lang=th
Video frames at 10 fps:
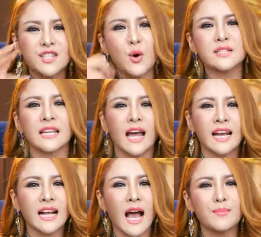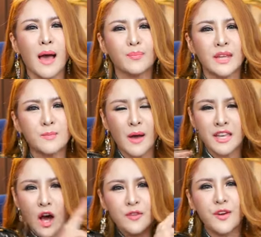ช่วงสถานการณ์แบบนี้ไป
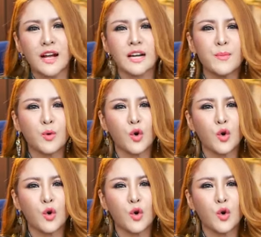ย้อนฟังคลิป